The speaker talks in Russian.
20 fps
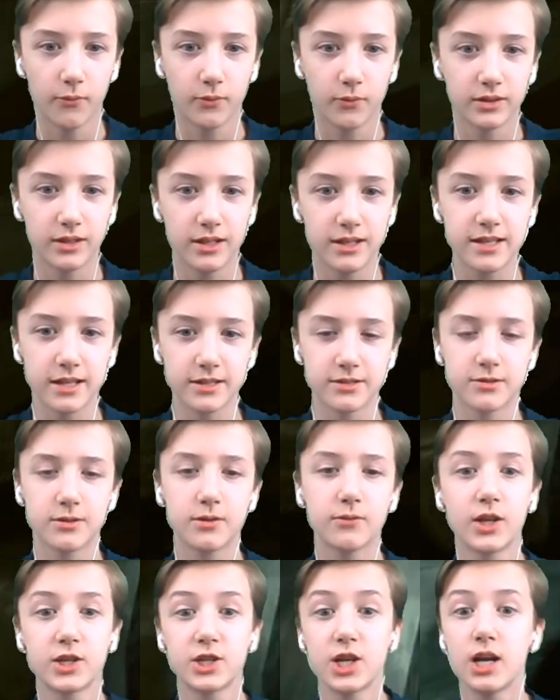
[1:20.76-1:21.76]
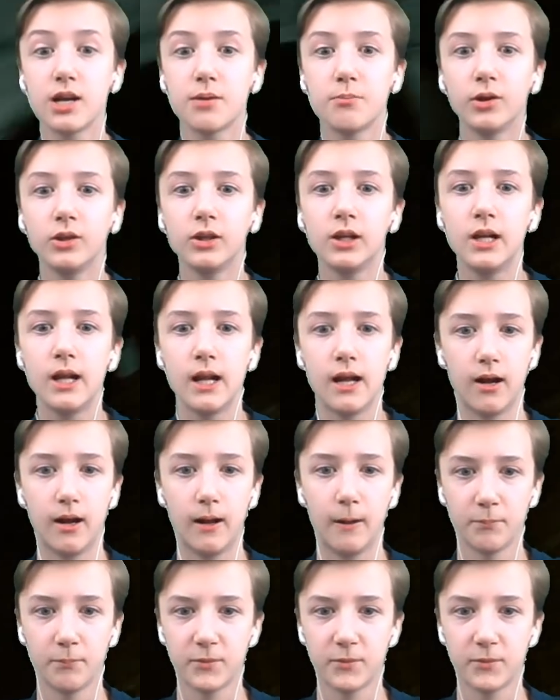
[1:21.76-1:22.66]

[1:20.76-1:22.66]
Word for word: в канализацию. И вначале был э,